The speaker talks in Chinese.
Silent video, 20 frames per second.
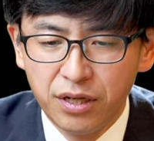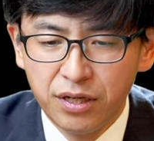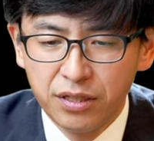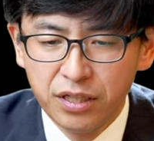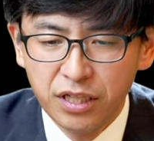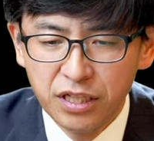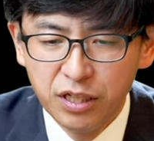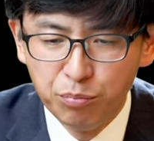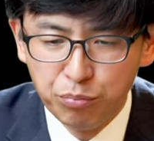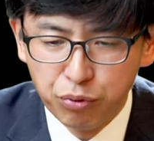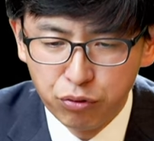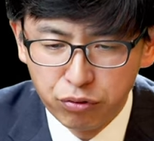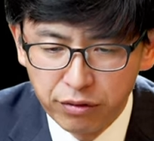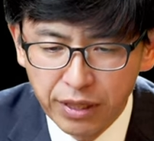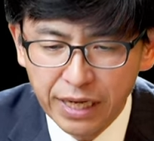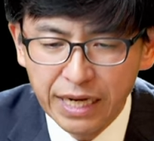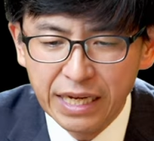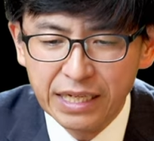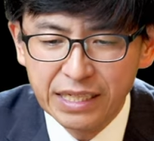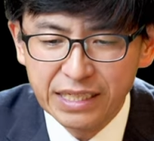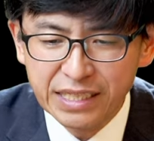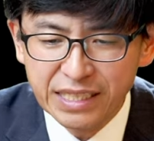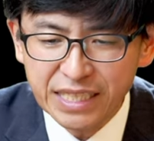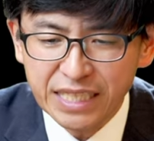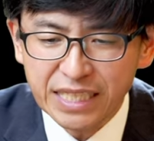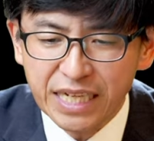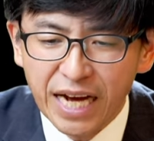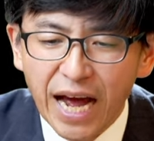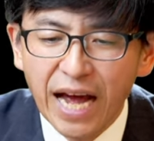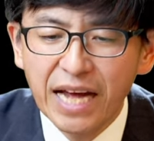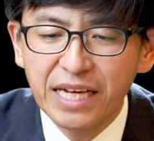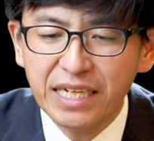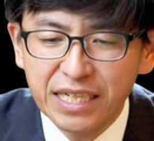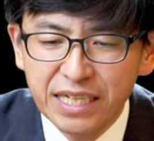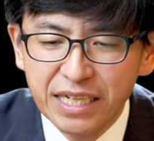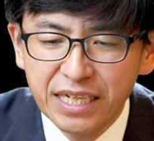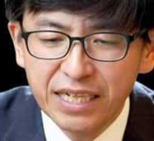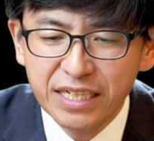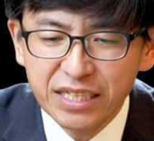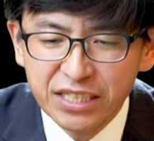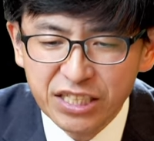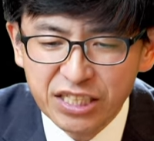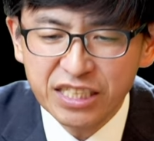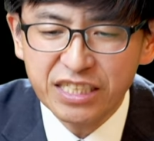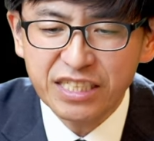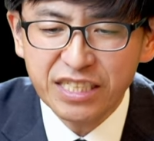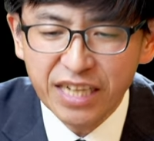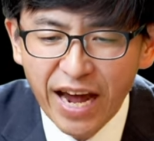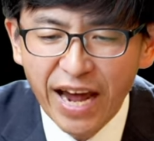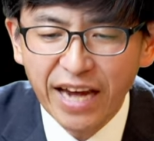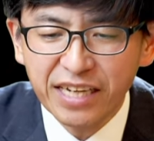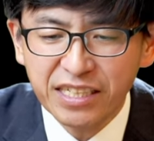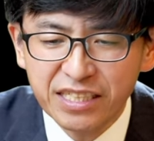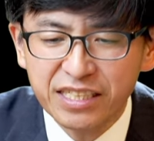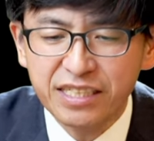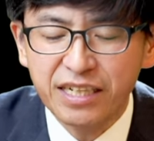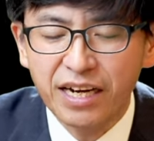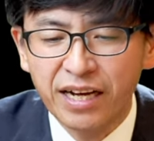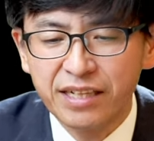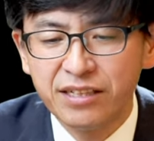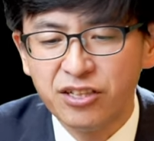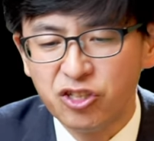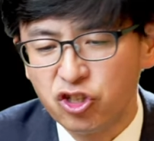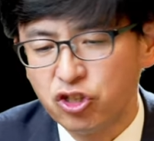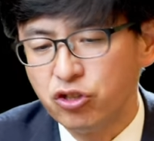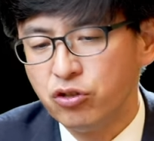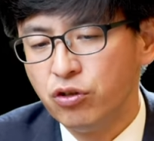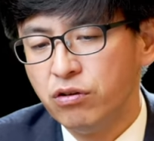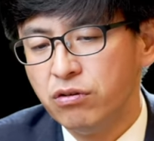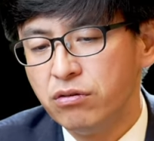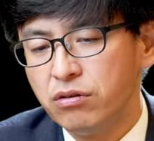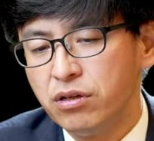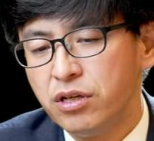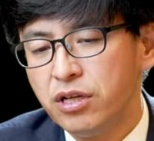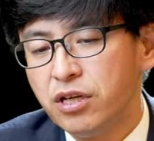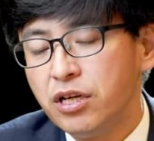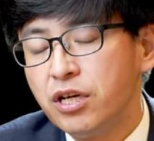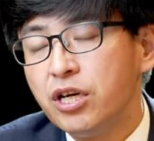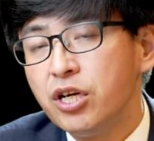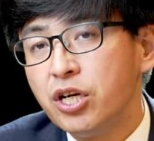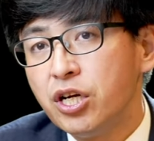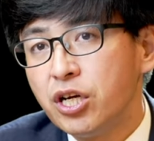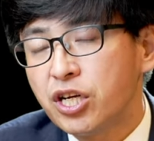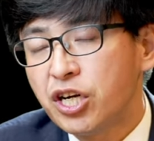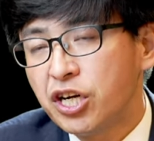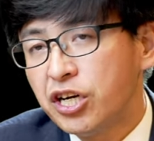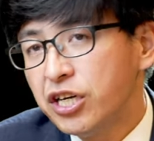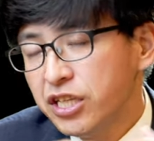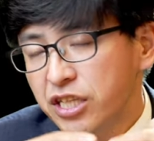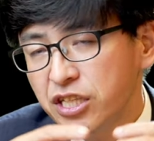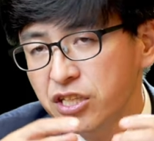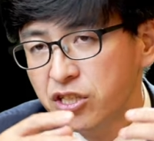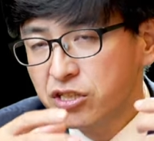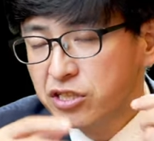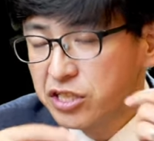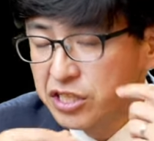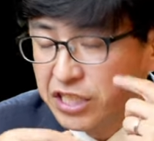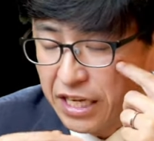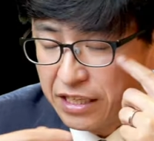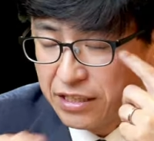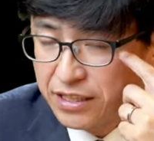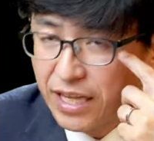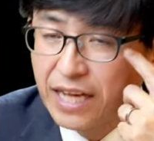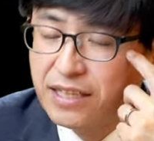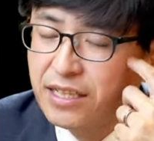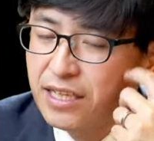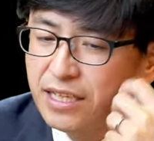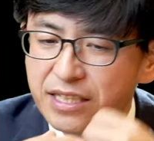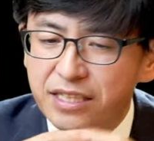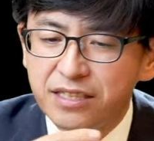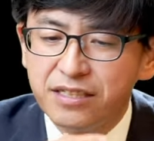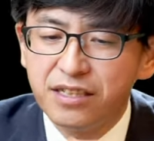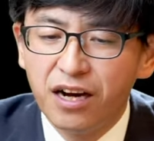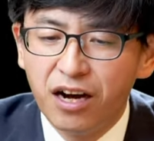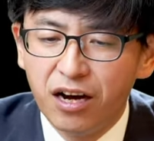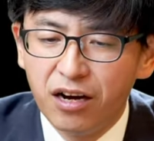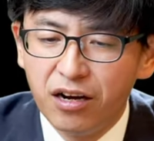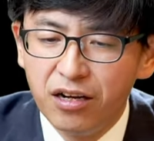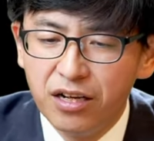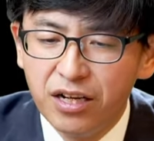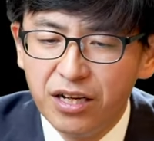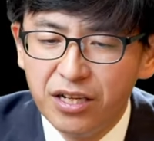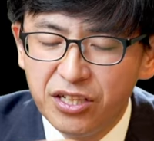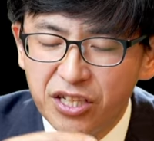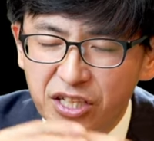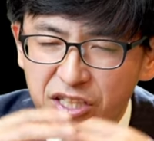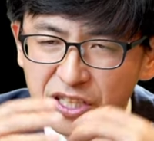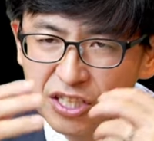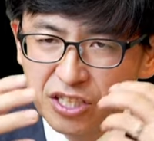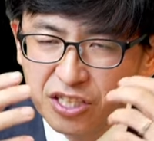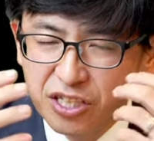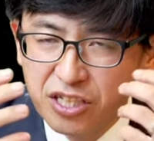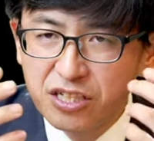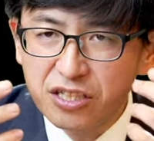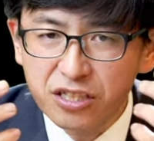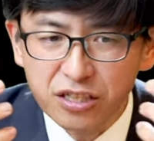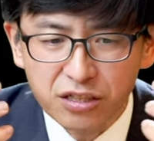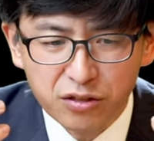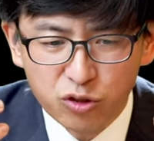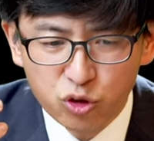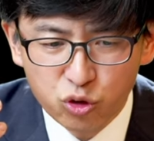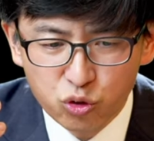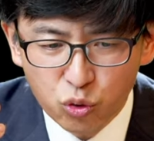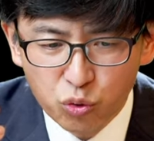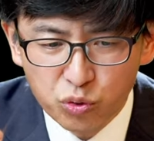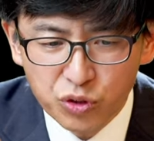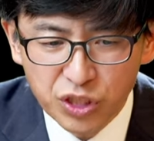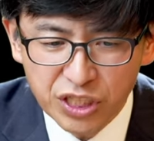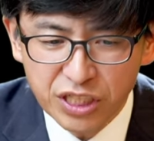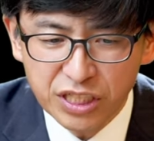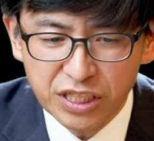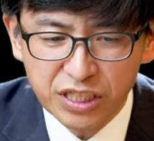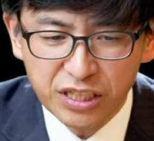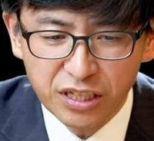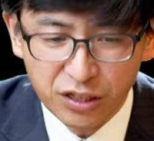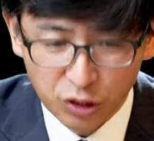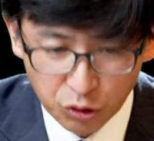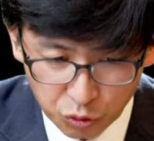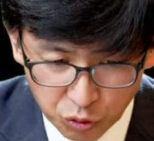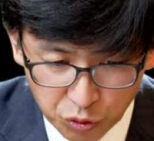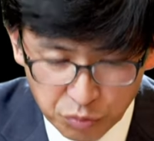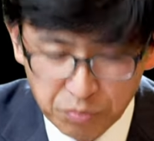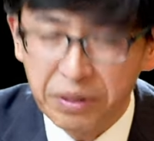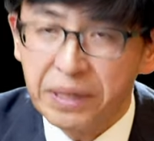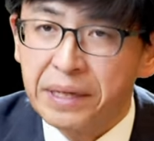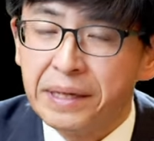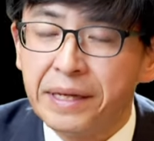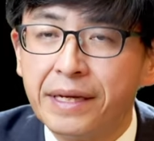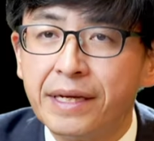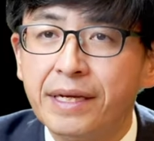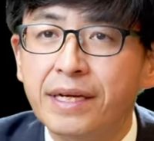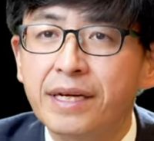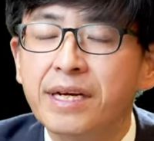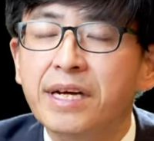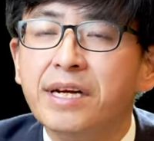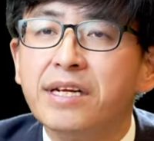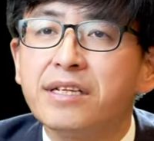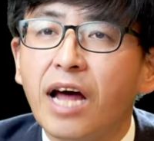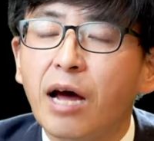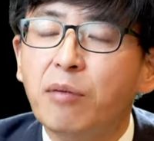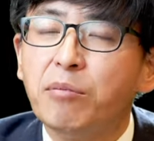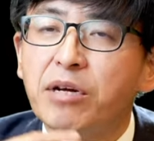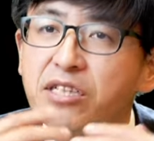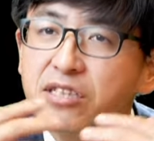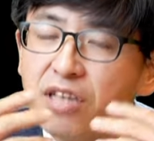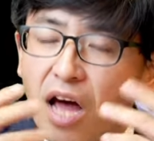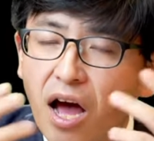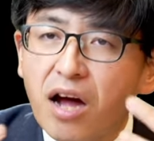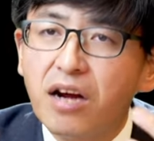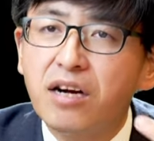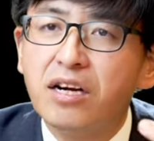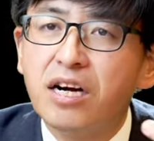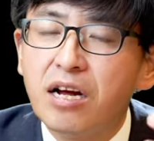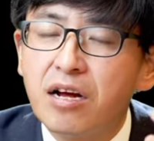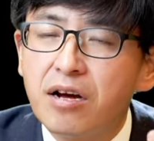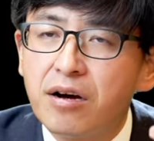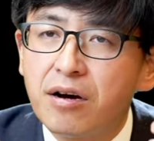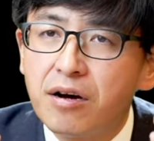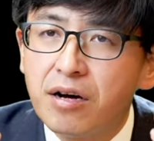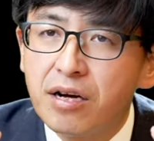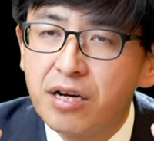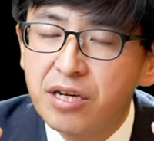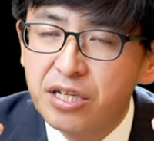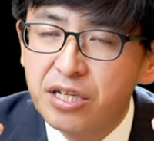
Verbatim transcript: 你的仆人西安喜爱西安的石头，可以简单的理解哈，那些真正忠心的愚民，他们当然